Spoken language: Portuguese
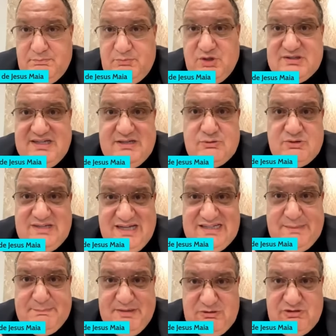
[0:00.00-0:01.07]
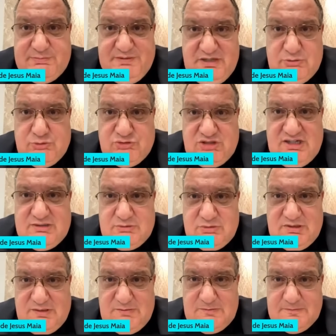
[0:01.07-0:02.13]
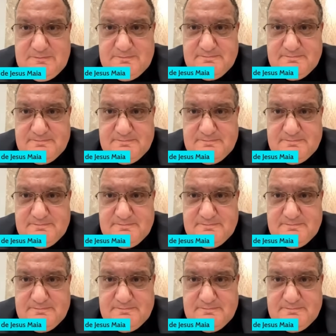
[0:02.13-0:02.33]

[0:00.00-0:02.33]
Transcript: portanto, dada pelo Espírito Santo, não?